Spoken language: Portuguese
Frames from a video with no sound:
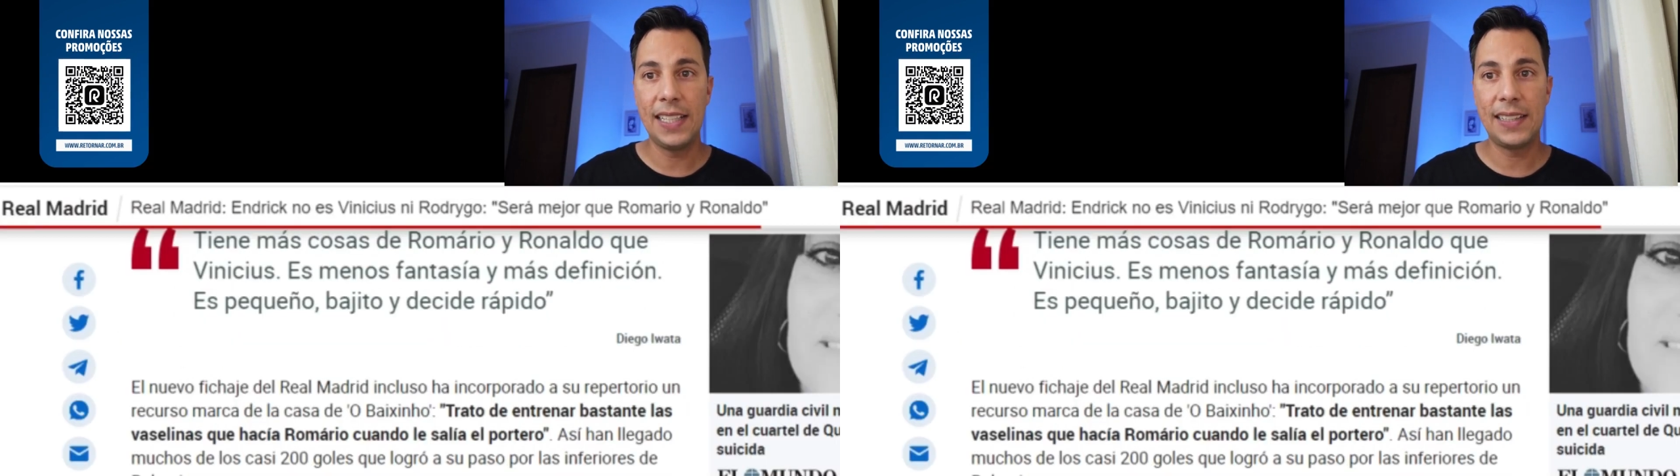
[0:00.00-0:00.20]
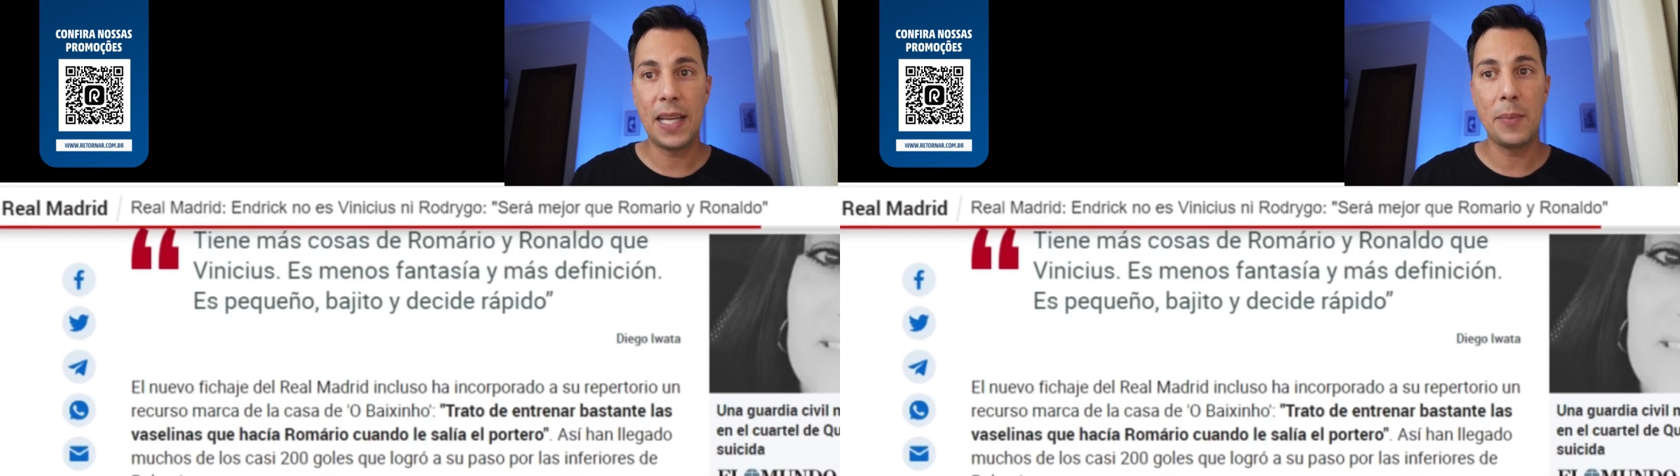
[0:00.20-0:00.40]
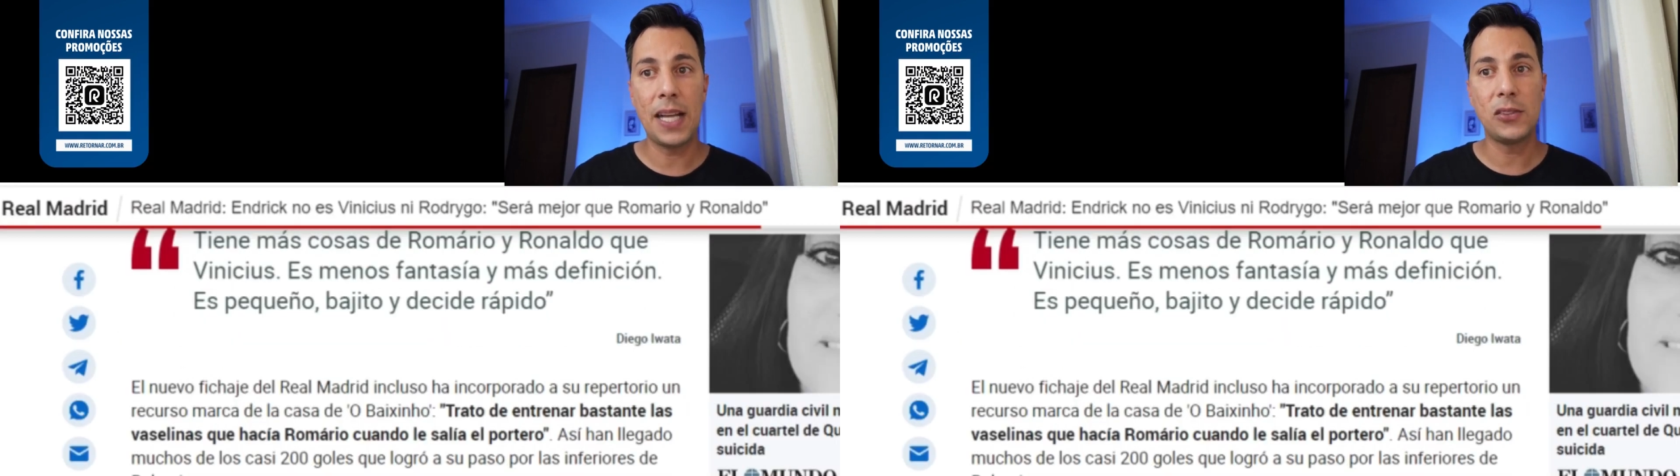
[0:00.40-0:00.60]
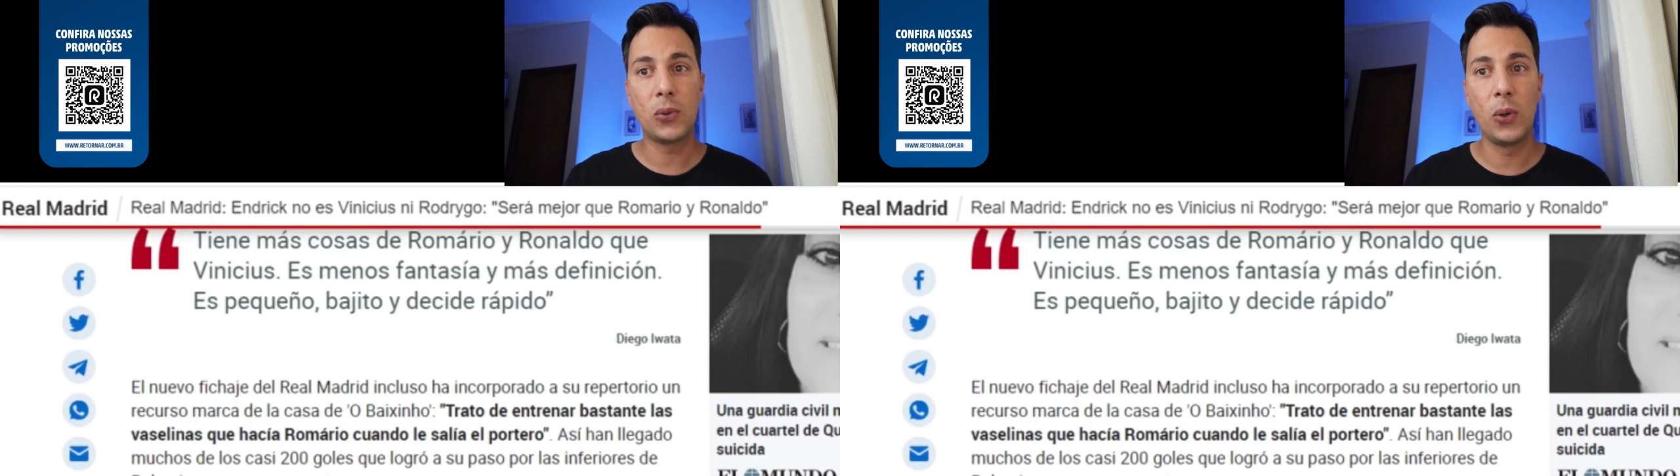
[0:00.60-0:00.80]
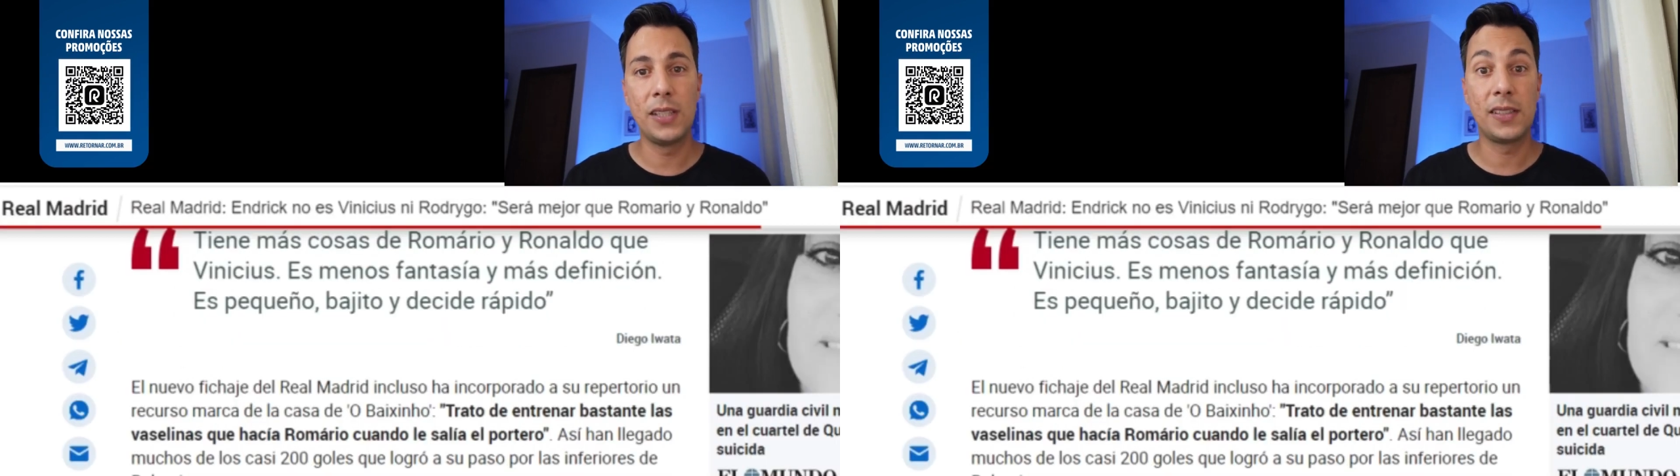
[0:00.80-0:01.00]
ele tem mais
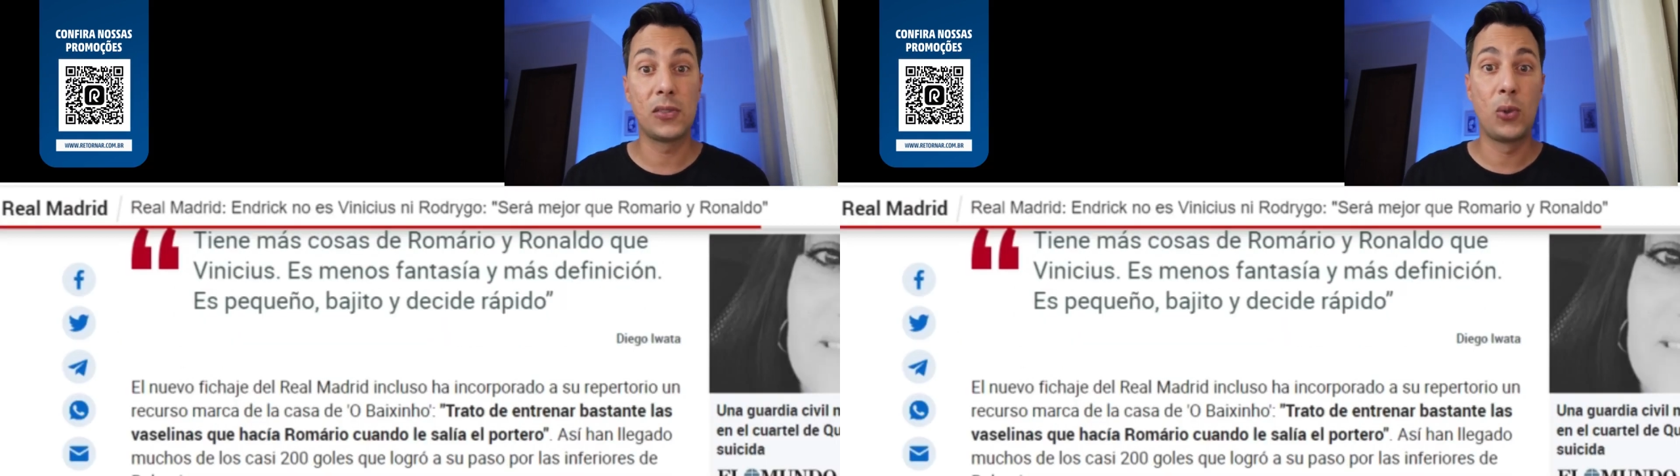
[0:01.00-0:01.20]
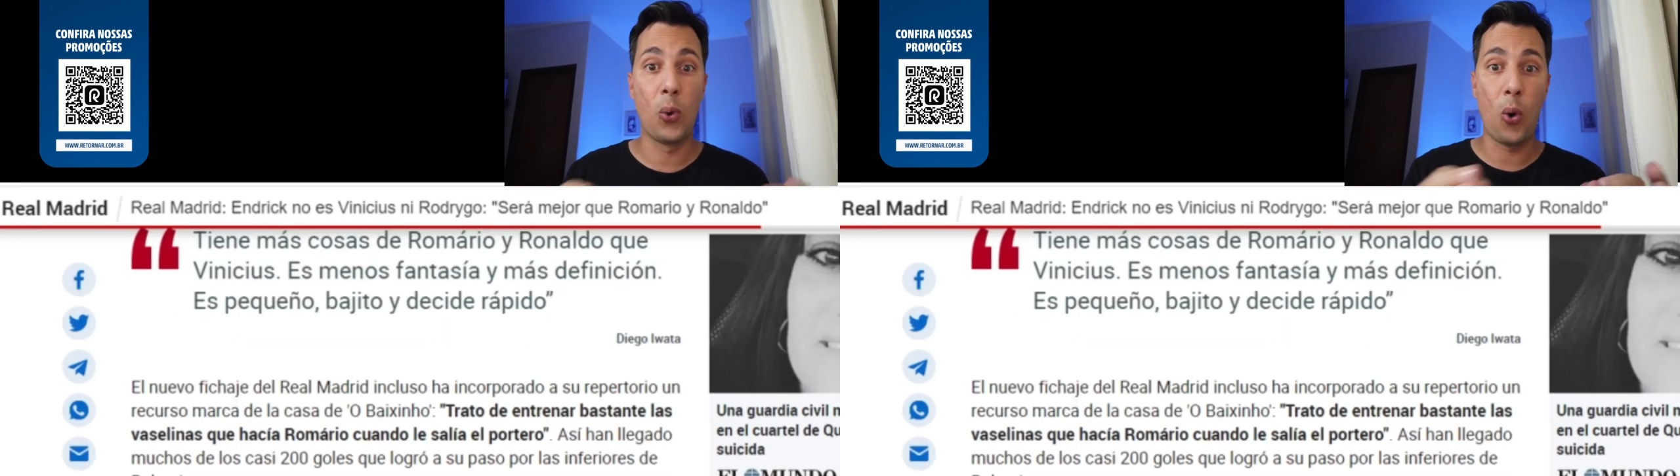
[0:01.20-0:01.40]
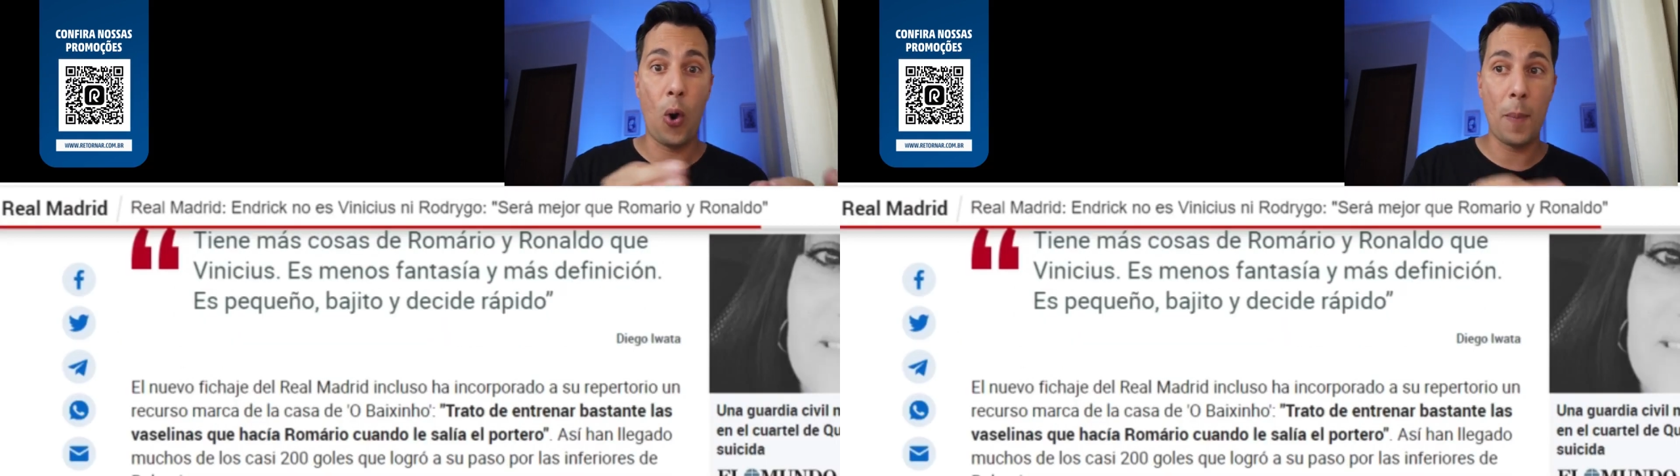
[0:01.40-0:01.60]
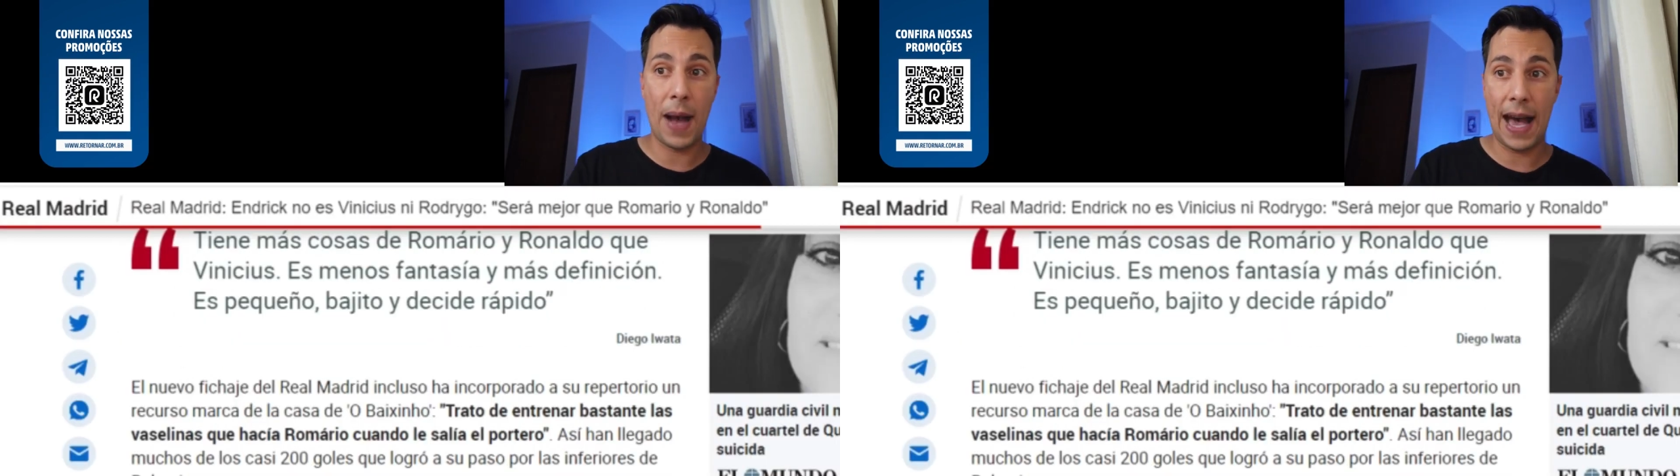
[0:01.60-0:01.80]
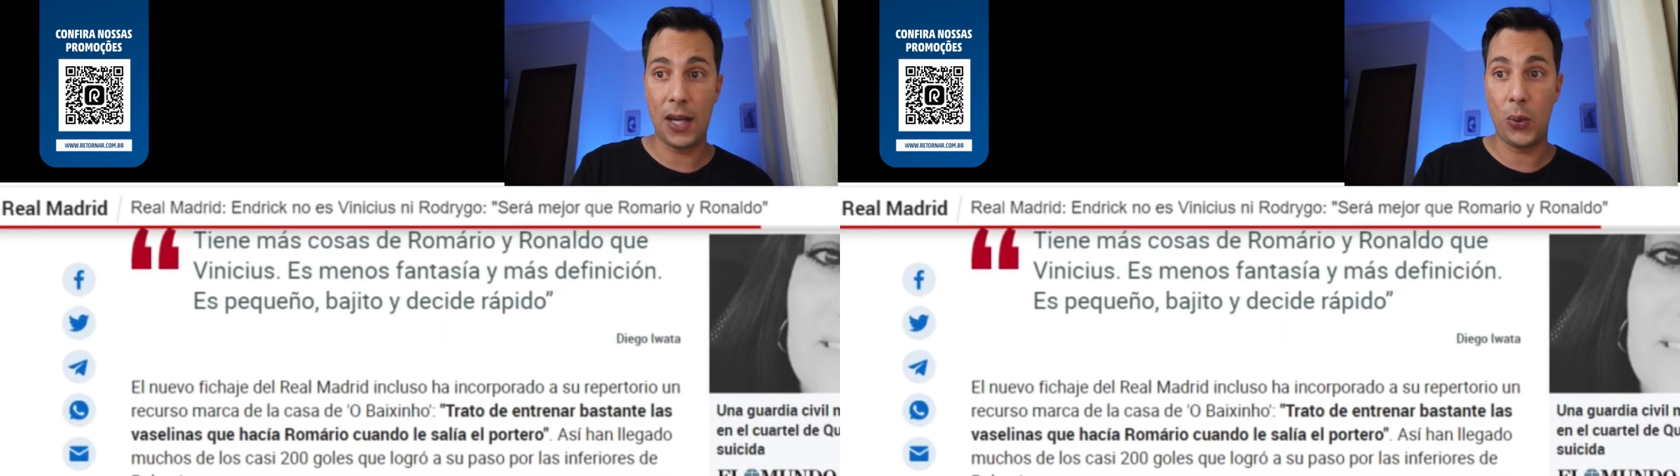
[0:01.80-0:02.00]
coisas do
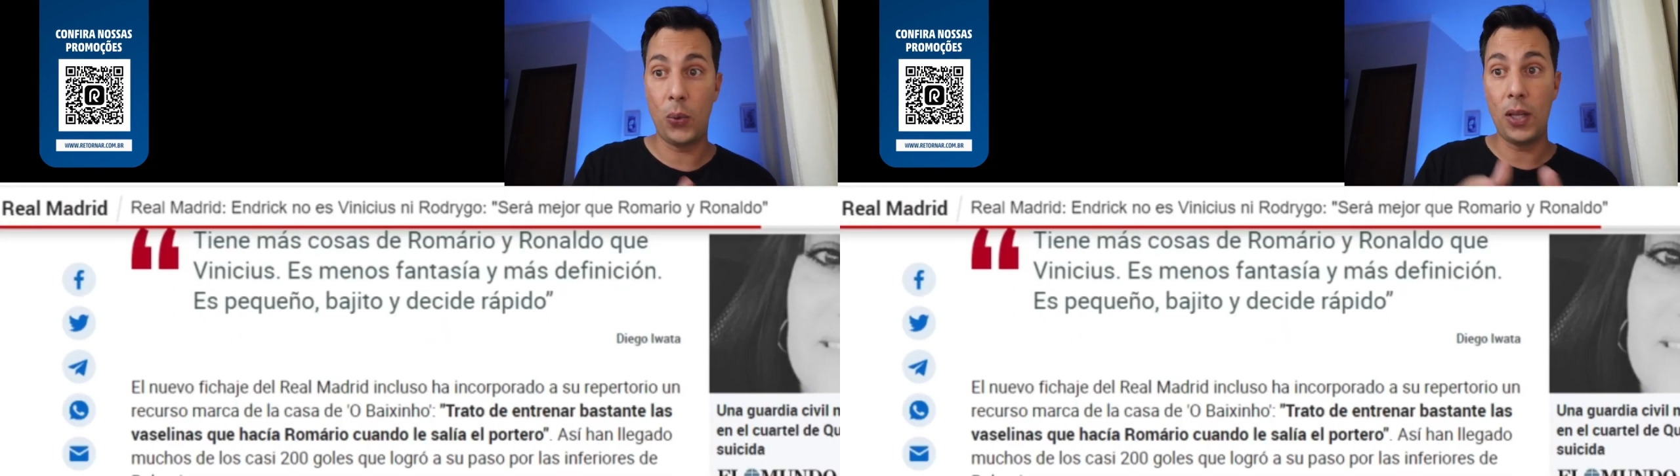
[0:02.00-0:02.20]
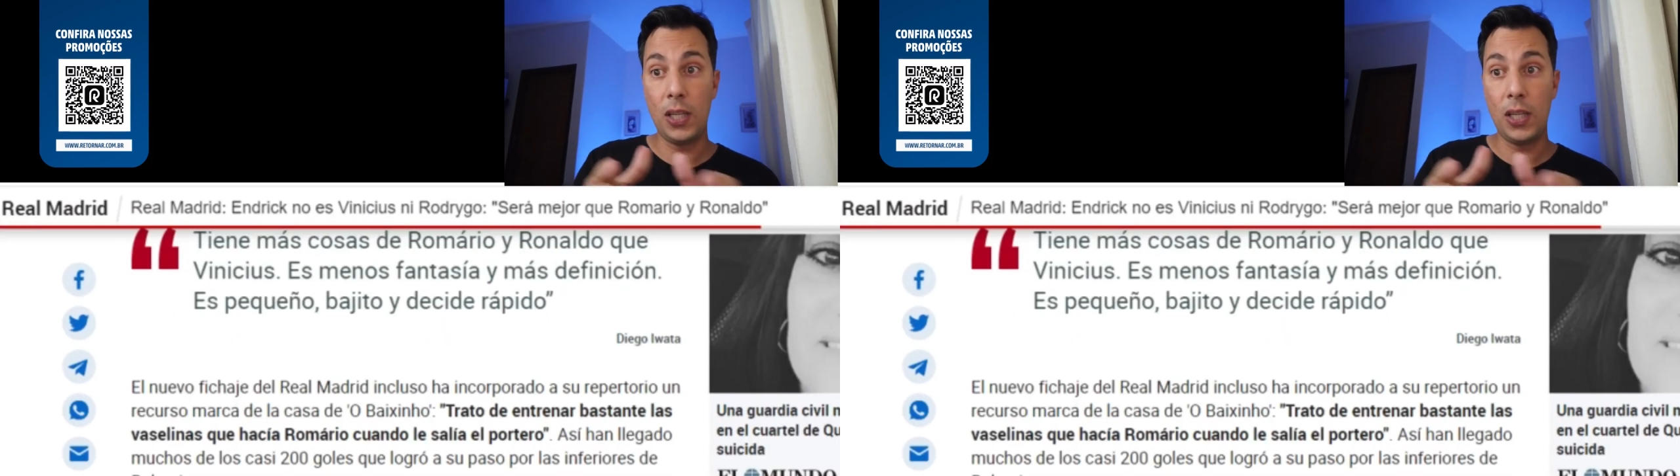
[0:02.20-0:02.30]
Romário